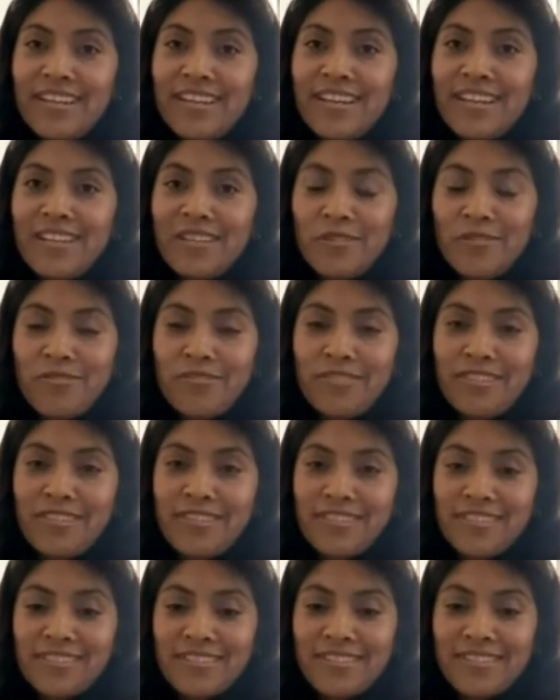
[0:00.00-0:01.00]

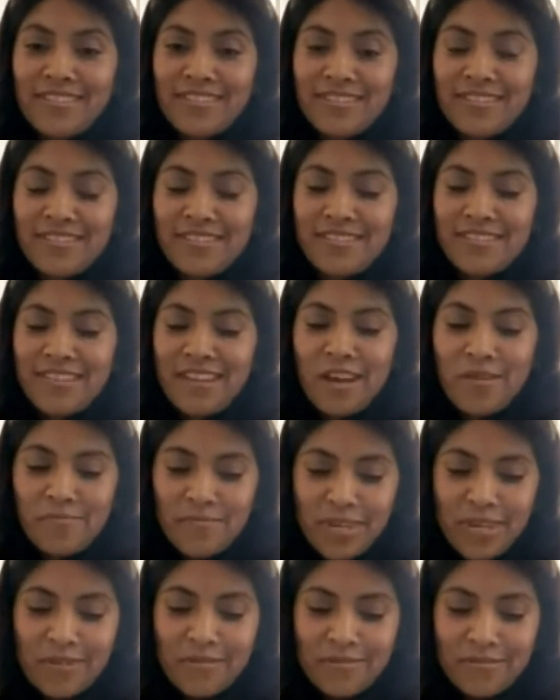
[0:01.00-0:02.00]
Entonces, a
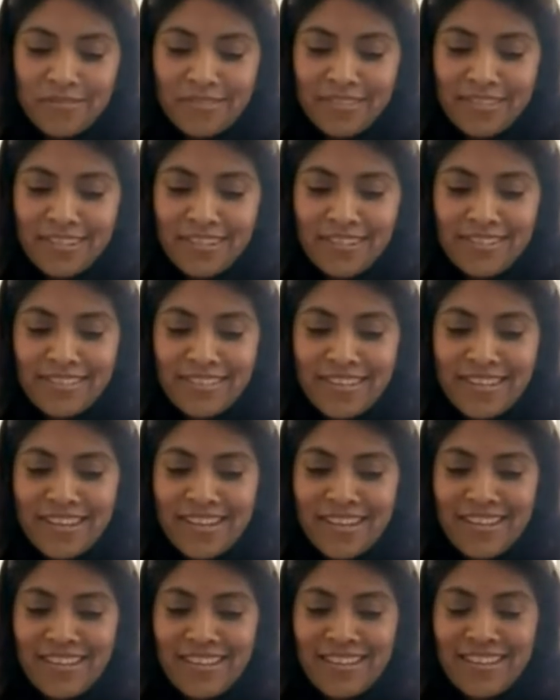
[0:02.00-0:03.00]
mi
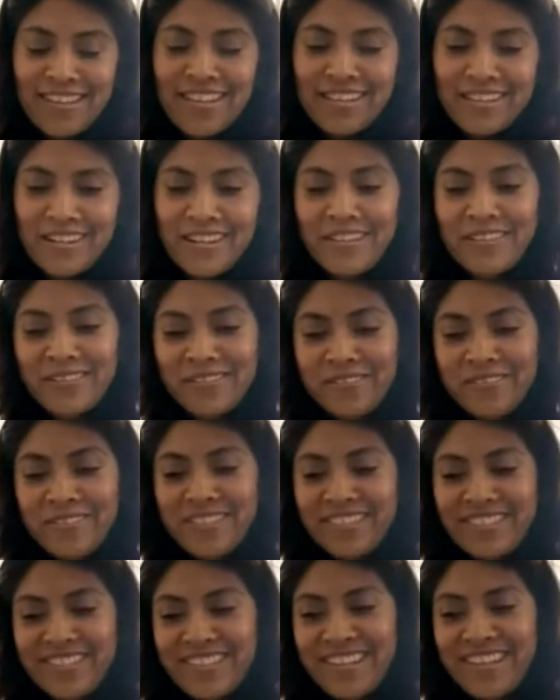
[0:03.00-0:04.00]
conciencia, el canto
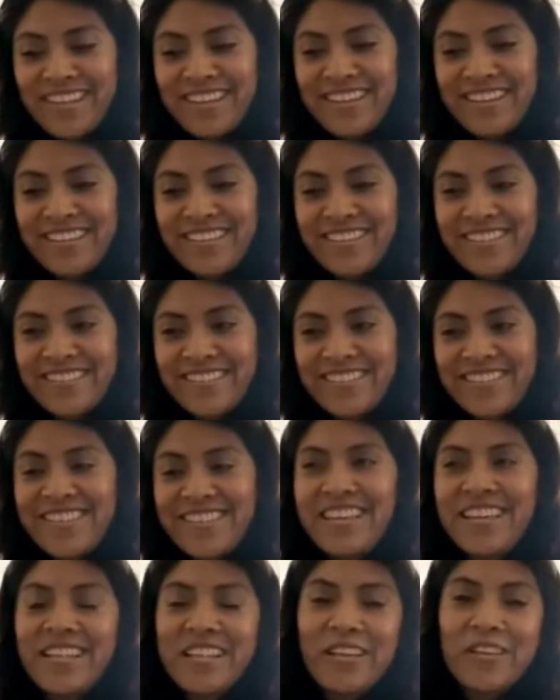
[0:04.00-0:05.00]
decía, ¿quién